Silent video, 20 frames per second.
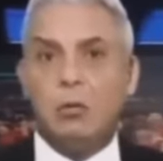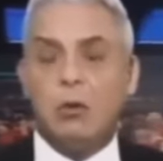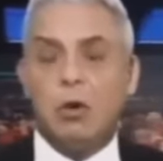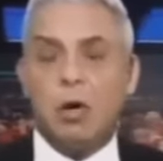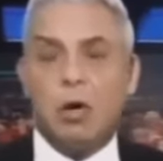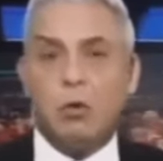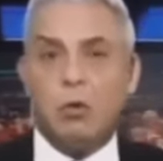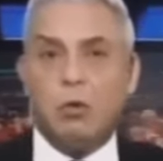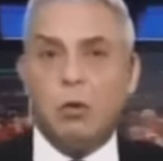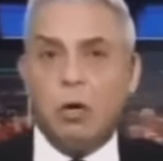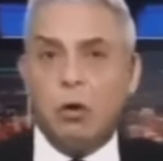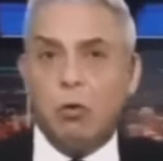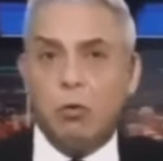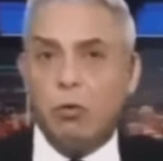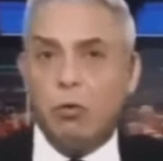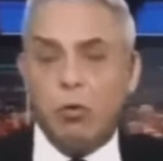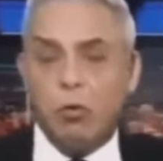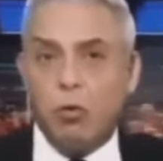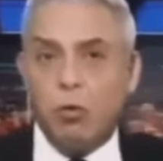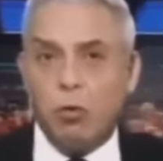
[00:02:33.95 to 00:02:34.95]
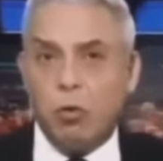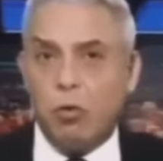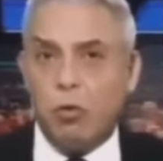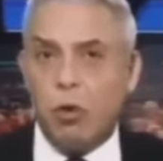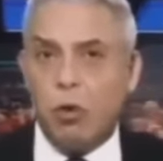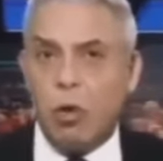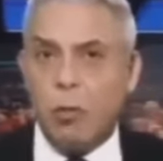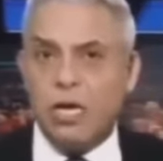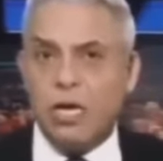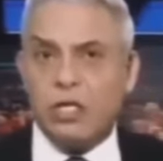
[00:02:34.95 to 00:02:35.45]

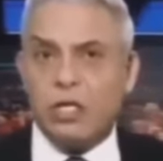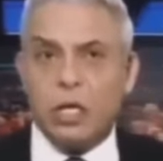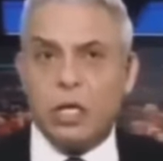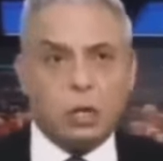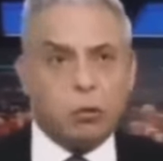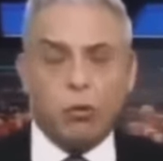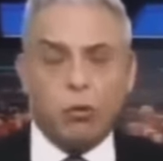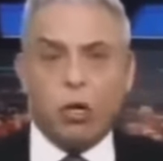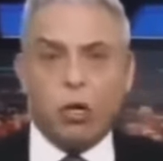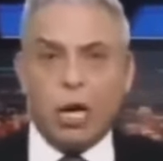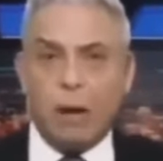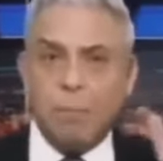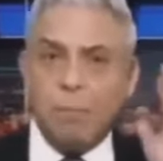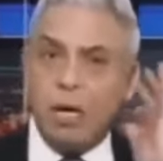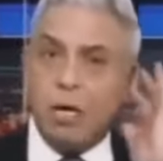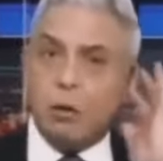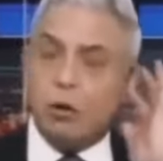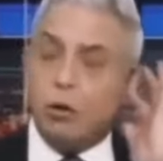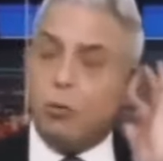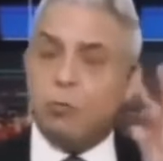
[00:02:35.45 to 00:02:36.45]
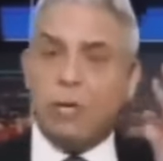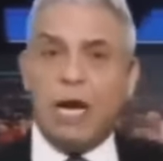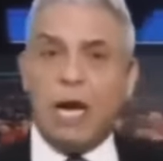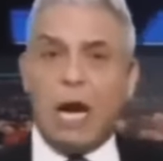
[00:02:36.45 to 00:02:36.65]
ومشيت وكملت